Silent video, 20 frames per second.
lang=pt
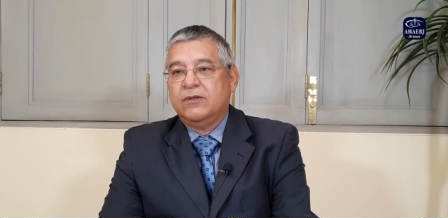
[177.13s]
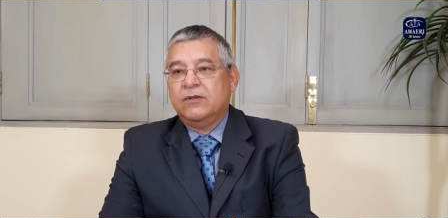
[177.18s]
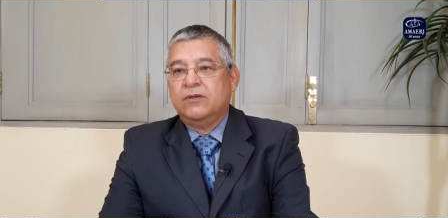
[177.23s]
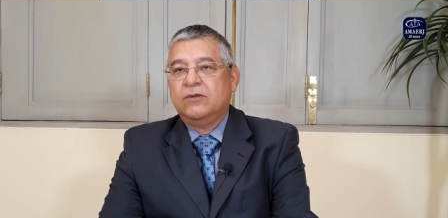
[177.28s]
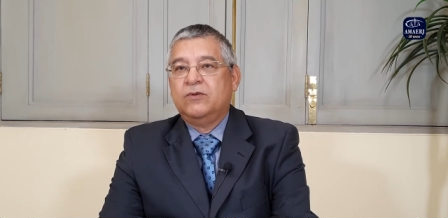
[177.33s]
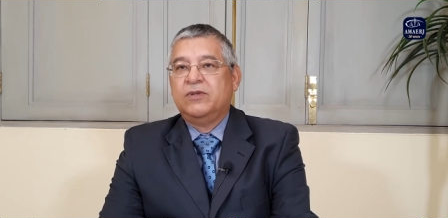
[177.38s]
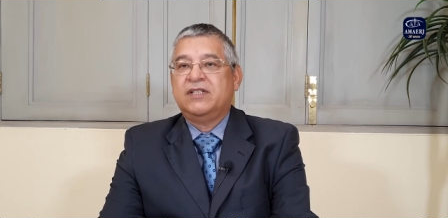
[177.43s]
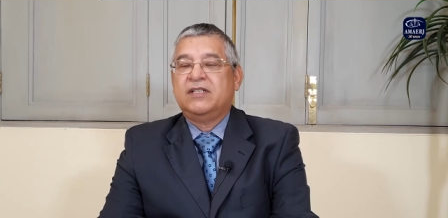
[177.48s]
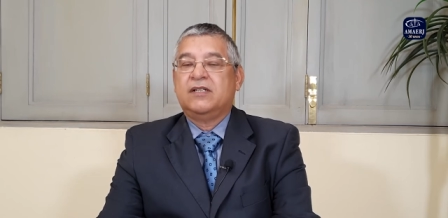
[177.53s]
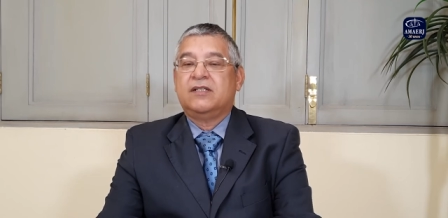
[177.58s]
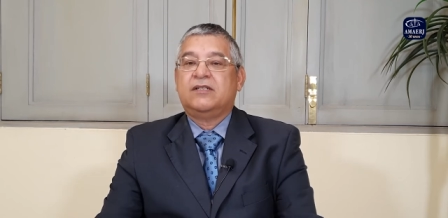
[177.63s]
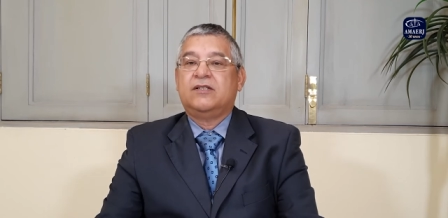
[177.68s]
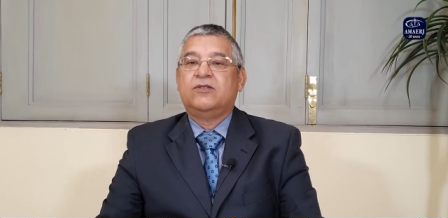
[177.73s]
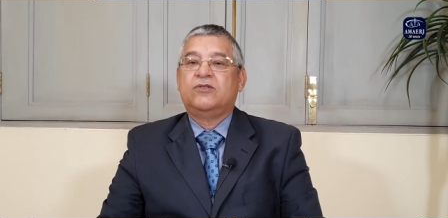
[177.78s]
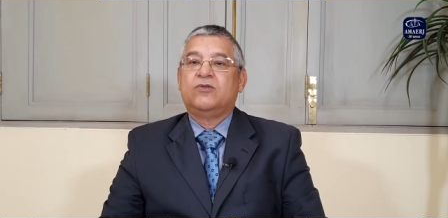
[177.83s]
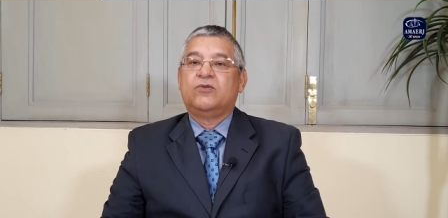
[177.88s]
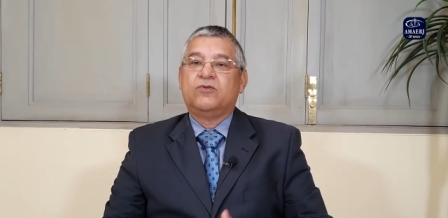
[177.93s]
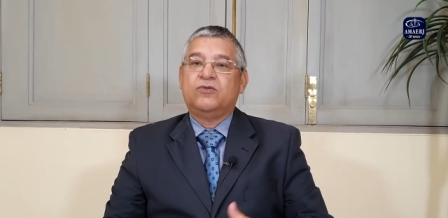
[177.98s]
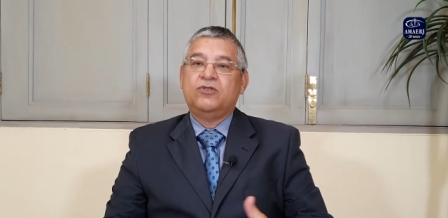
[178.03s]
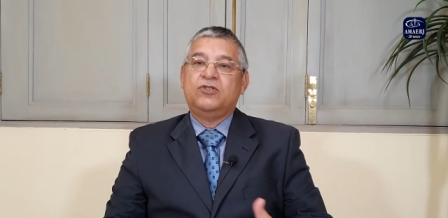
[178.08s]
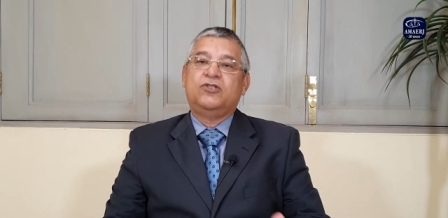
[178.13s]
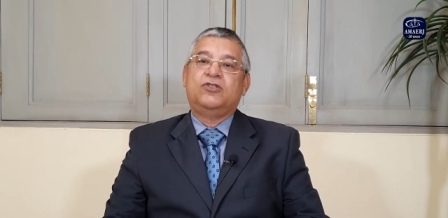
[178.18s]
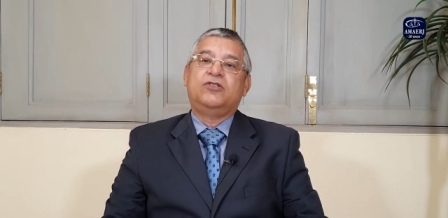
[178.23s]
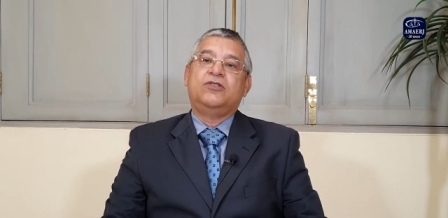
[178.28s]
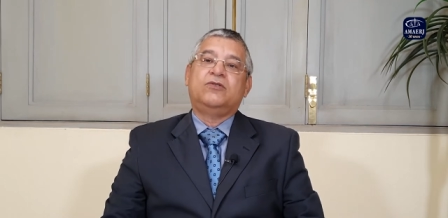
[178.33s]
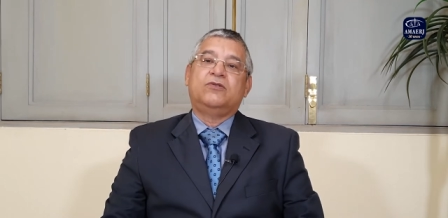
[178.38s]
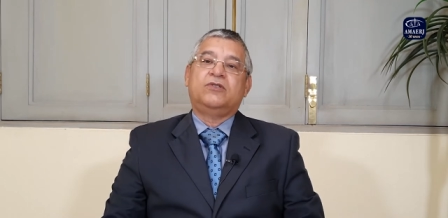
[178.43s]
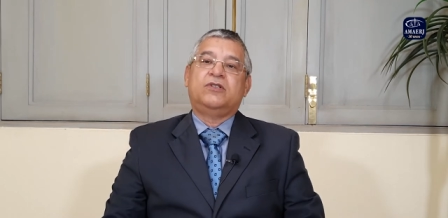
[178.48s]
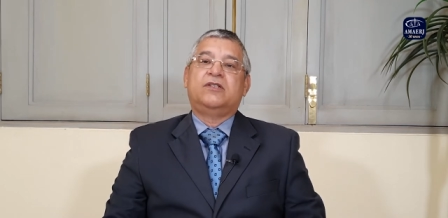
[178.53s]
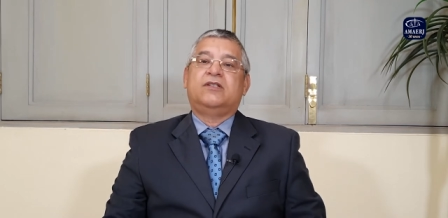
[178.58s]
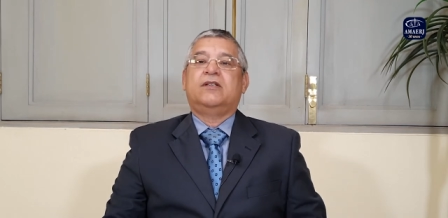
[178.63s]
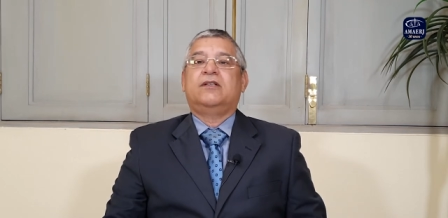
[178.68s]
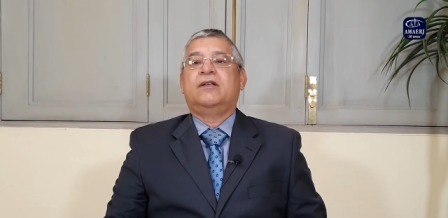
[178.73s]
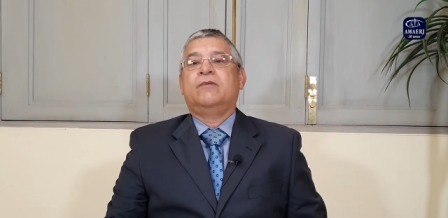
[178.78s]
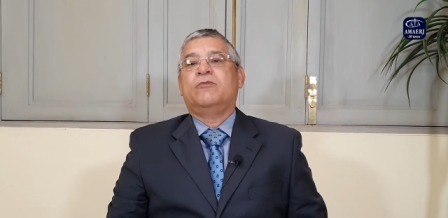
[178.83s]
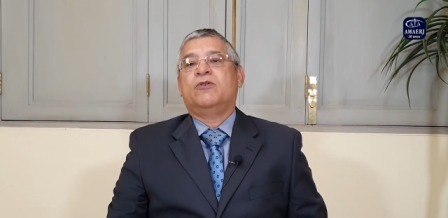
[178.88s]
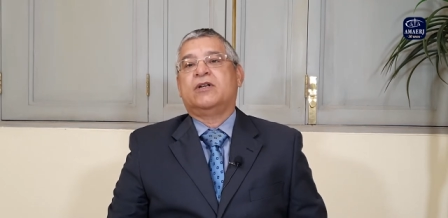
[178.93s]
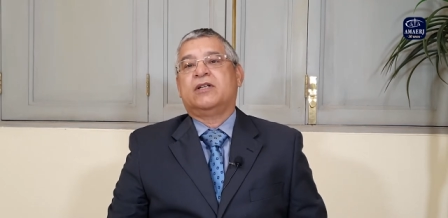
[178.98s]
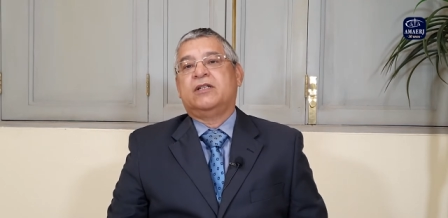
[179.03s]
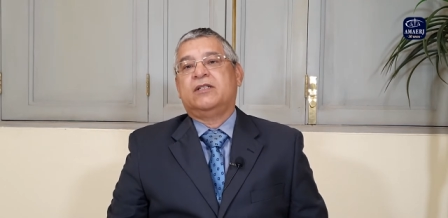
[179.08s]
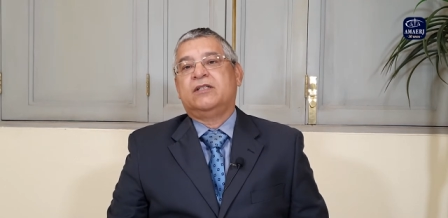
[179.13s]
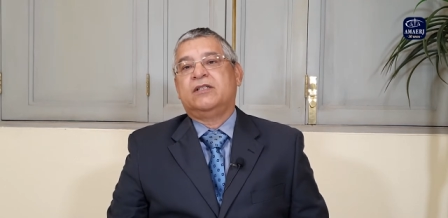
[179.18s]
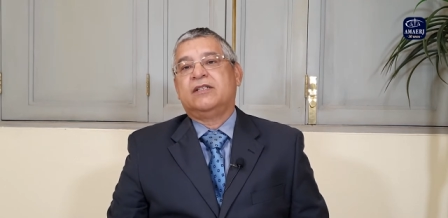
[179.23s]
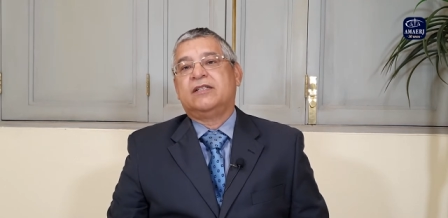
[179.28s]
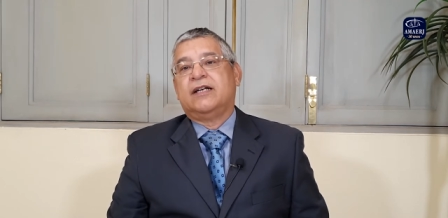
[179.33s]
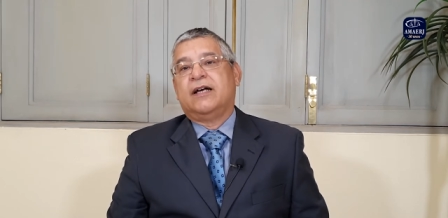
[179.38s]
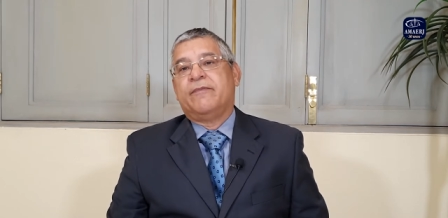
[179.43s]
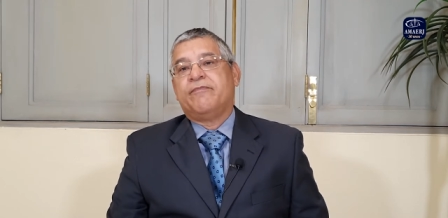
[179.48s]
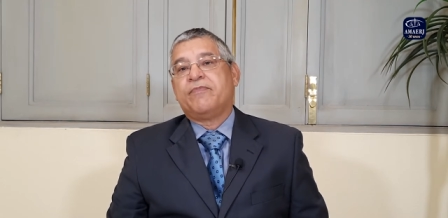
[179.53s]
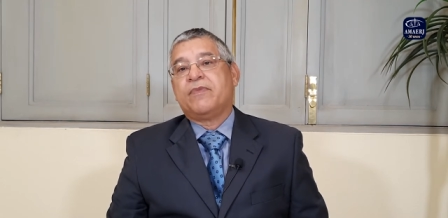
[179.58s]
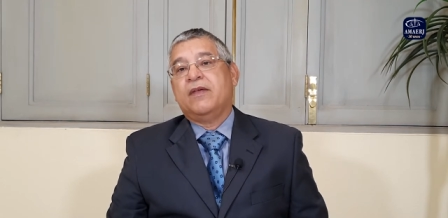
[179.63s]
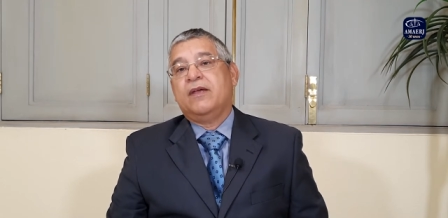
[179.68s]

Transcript: no exercício contínuo, de se democratizar.